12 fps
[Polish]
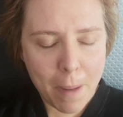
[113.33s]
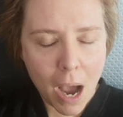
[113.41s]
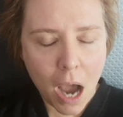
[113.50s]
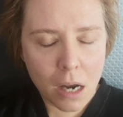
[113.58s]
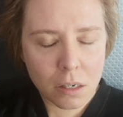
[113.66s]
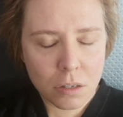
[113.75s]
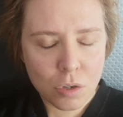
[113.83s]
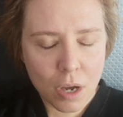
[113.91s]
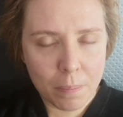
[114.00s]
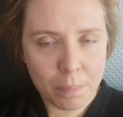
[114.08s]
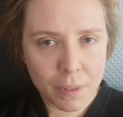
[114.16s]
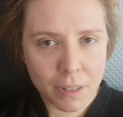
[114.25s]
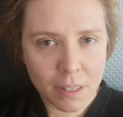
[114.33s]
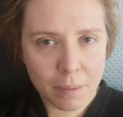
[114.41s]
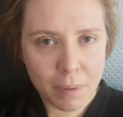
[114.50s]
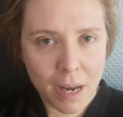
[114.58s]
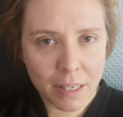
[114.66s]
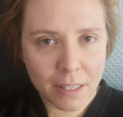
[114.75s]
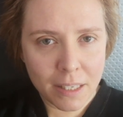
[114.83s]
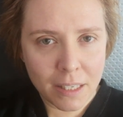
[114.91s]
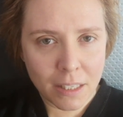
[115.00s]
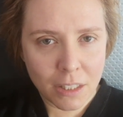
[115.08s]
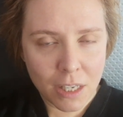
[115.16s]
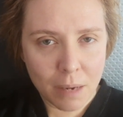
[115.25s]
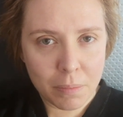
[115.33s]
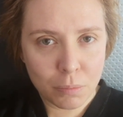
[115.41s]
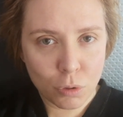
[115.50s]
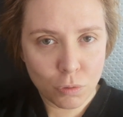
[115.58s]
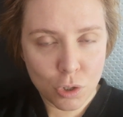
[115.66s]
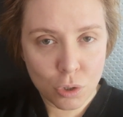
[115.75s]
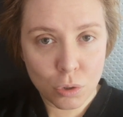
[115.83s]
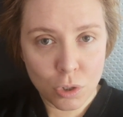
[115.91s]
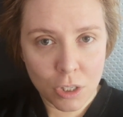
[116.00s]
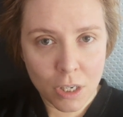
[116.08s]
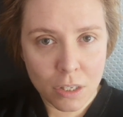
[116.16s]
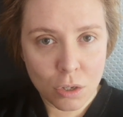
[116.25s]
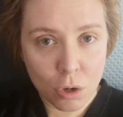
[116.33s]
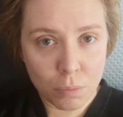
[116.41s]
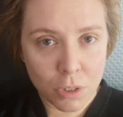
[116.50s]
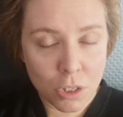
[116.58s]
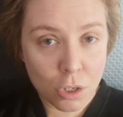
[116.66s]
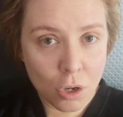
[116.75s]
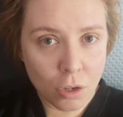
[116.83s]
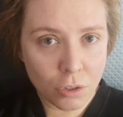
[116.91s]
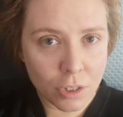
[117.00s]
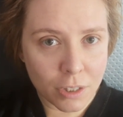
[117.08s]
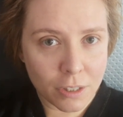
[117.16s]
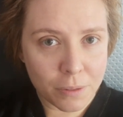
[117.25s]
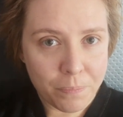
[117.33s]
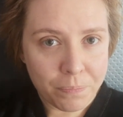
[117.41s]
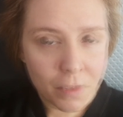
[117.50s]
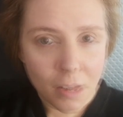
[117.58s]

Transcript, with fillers: bardzo ambitne plany i chciałabym to wszystko dzisiaj zrobić i skończyć.